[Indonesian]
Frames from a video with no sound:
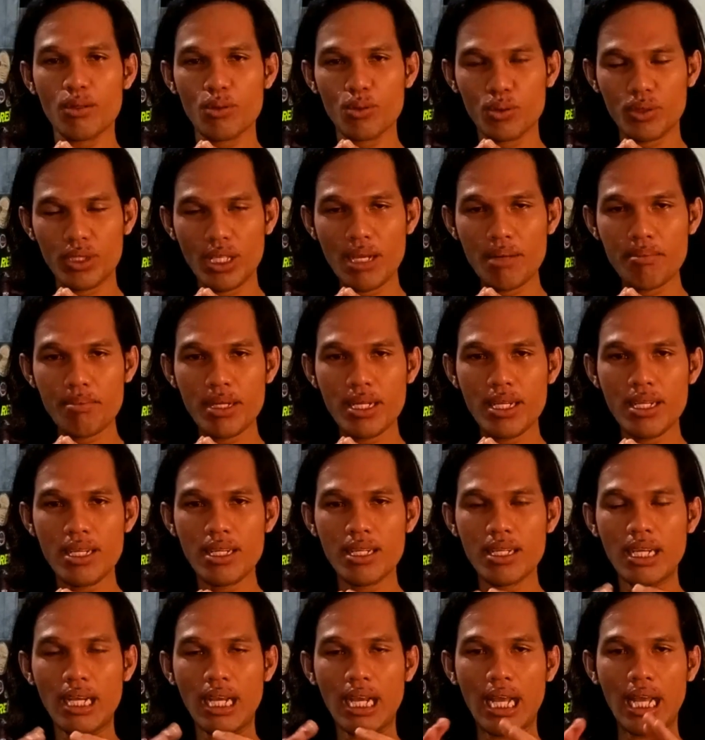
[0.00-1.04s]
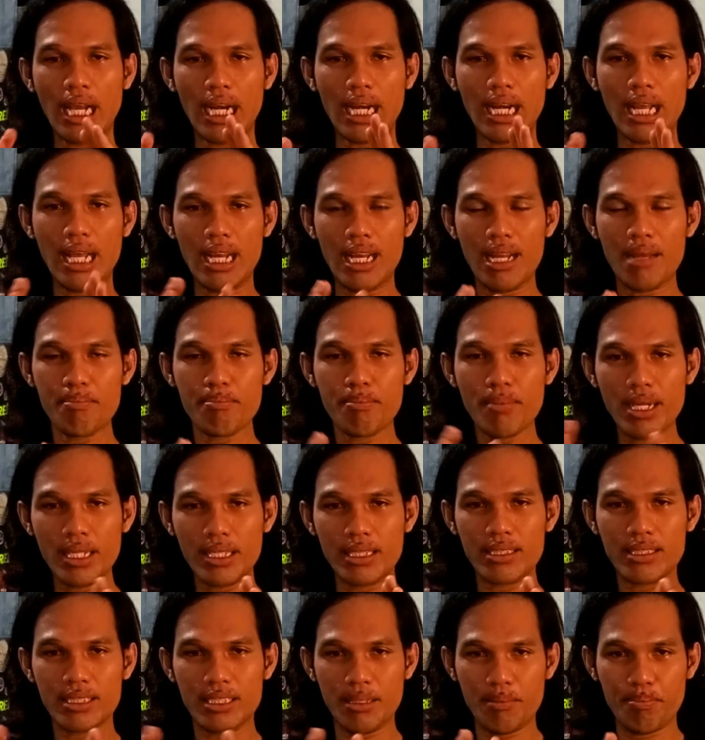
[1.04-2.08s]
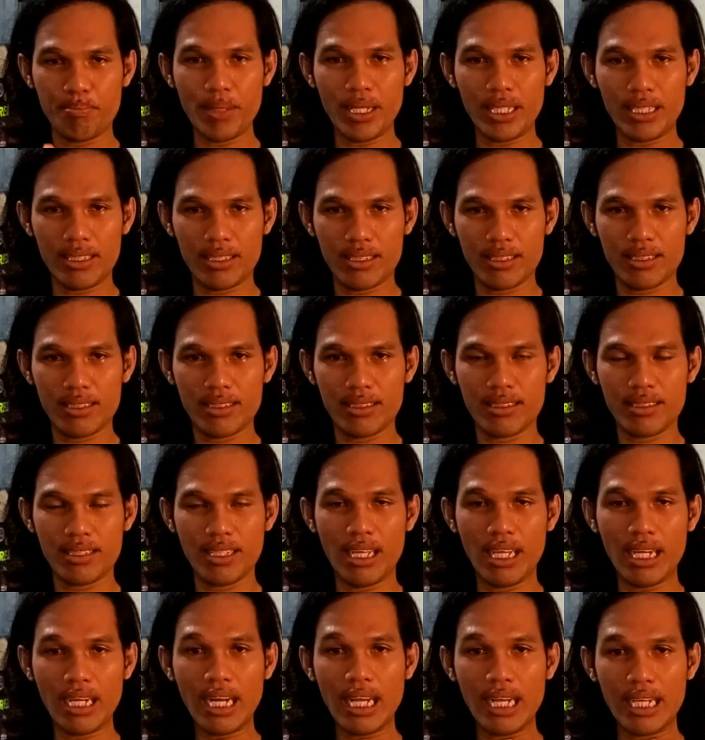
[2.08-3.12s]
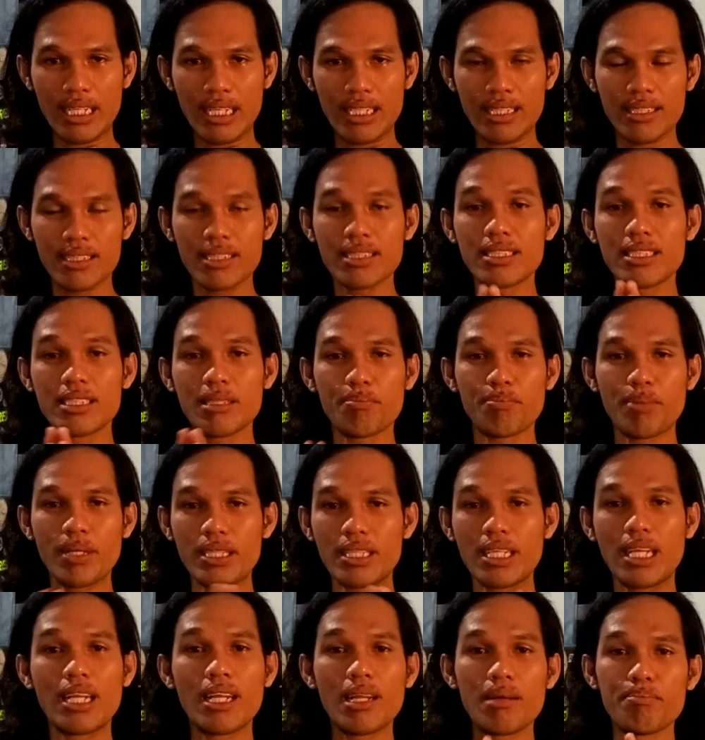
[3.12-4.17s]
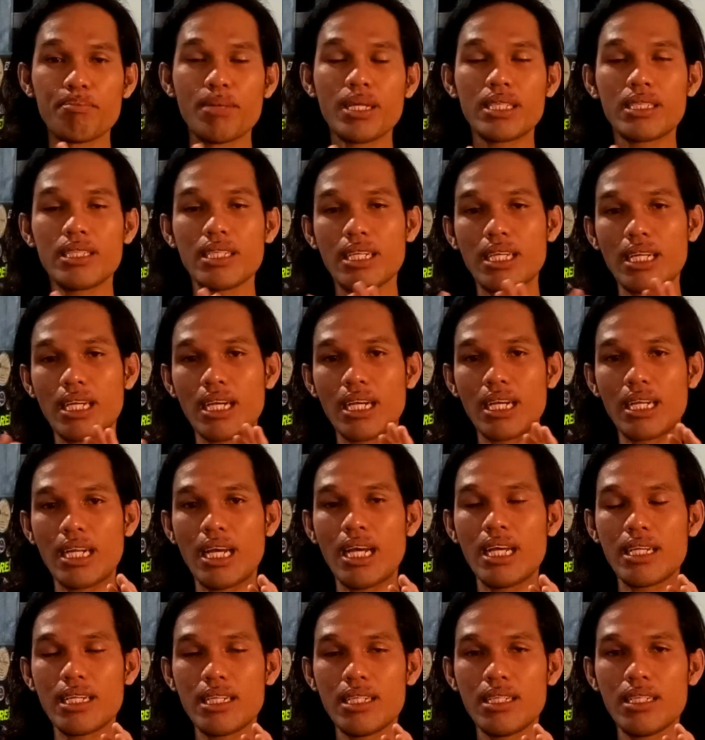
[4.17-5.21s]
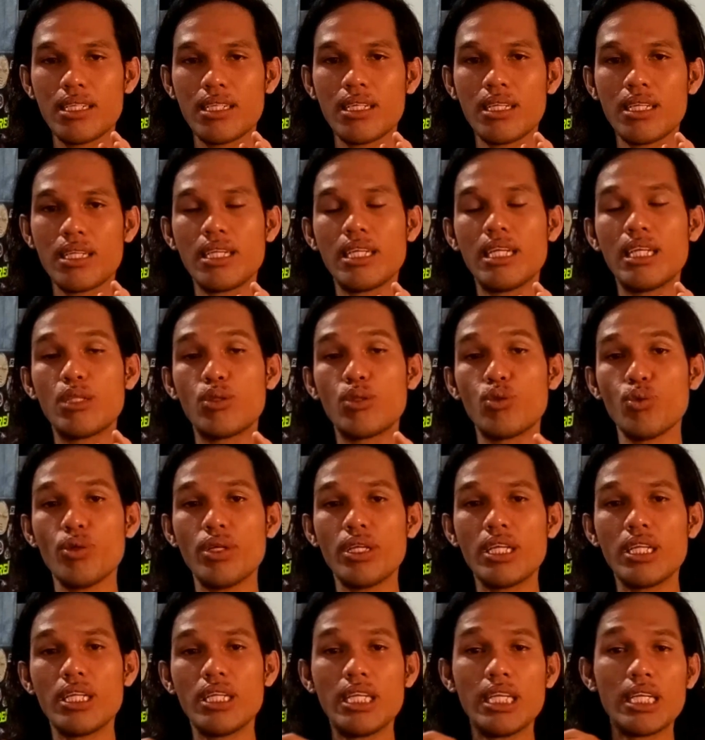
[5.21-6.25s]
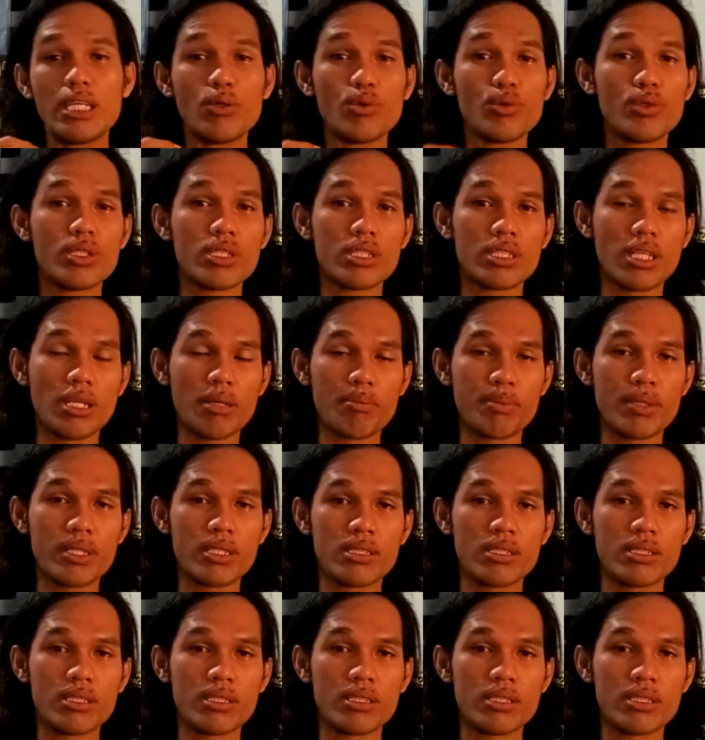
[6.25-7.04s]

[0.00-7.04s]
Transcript: terutama gerak lambat, cepat, gerak cepat dan lambatnya gerakan Aril itu ingin diikuti secara